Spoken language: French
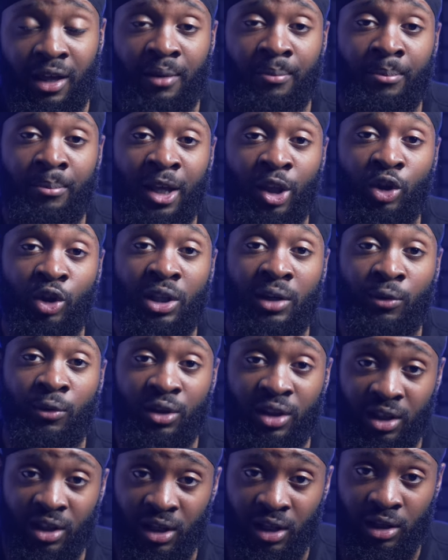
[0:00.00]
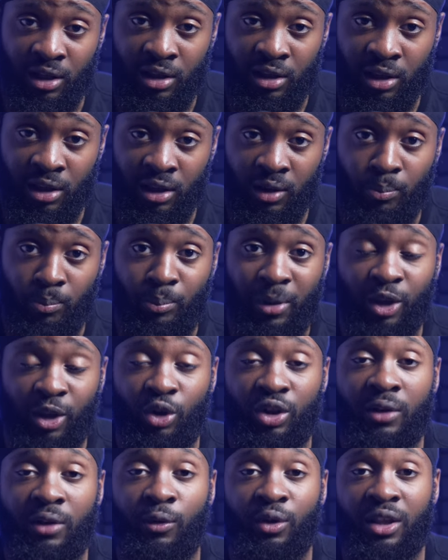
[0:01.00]
Mettre en avant tes qualités,
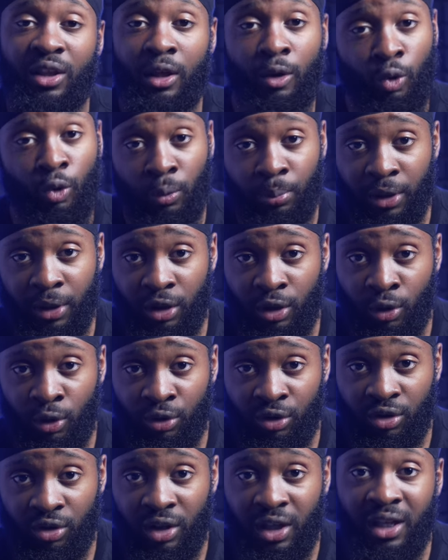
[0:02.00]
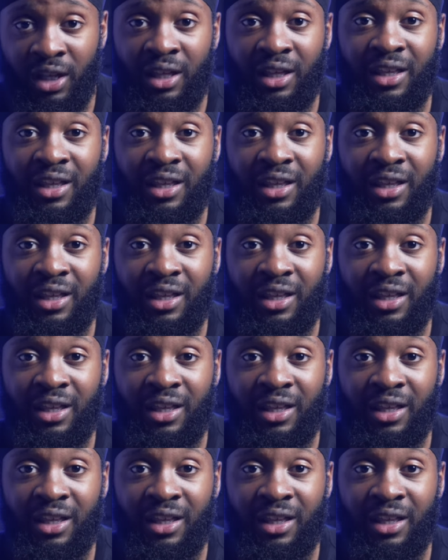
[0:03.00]
mettre en avant tes compétences,